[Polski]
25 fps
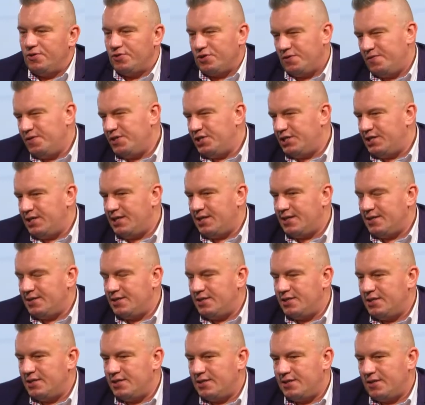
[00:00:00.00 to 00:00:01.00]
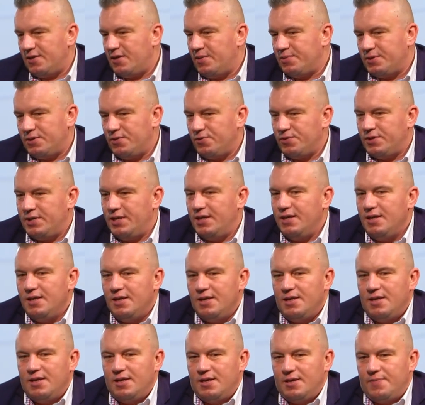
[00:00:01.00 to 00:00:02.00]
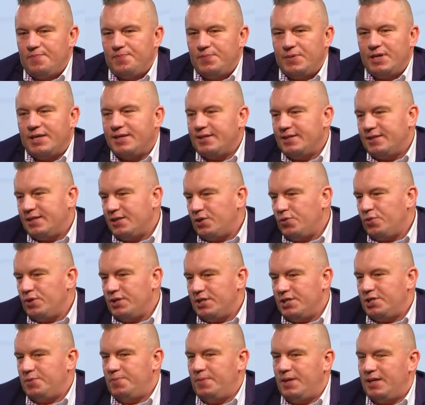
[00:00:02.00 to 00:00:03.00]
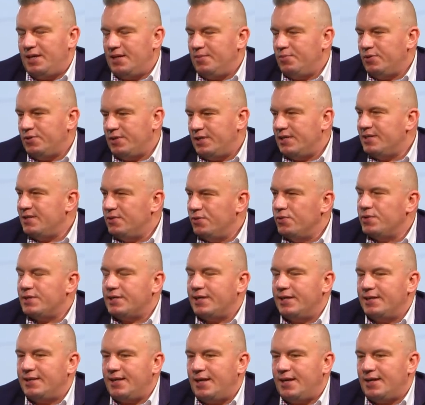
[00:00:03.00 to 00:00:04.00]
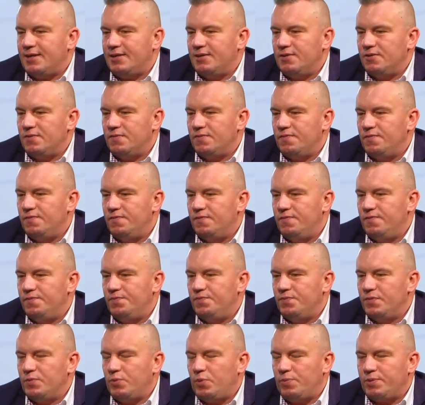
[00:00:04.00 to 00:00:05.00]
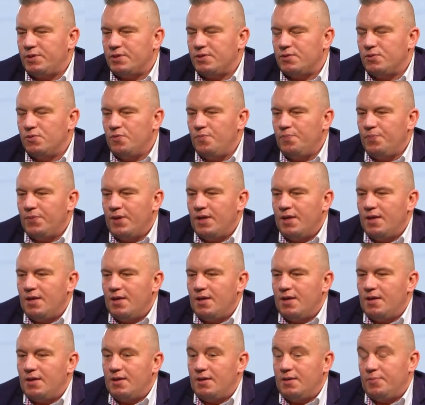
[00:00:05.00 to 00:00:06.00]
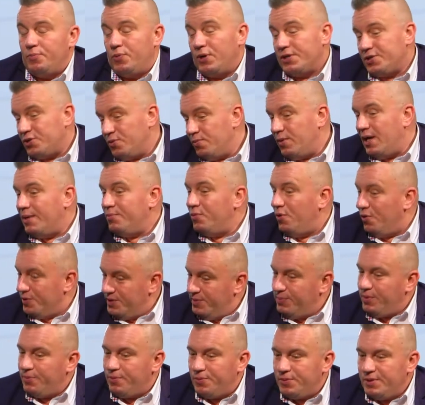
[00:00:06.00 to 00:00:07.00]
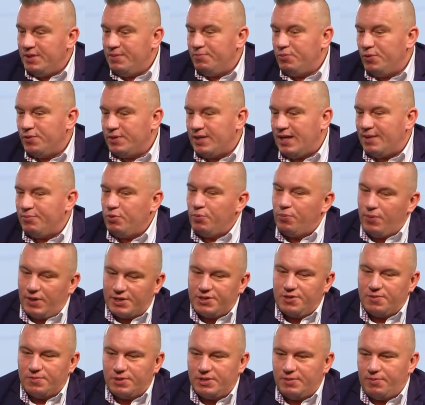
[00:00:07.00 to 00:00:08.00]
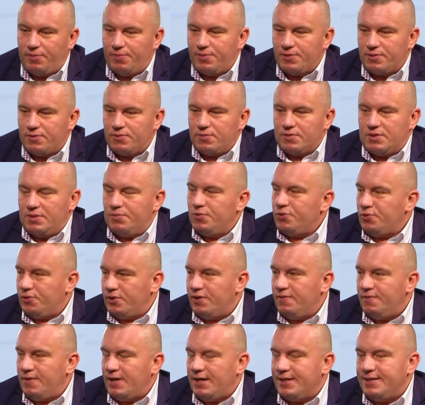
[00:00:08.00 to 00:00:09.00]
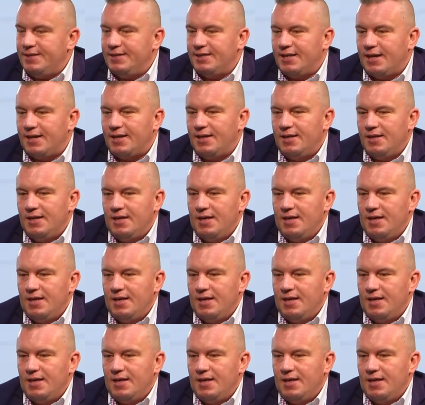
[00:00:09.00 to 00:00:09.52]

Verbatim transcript: oczywiście ja się z tego absolutnie nie krytykuję, nie śmieję, bo to jest ludzkie, tak? No, mm, po prostu y, płaczą, albo oni popełnili błąd, albo płaczą, że po prostu są hmm. oszukiwani, tak?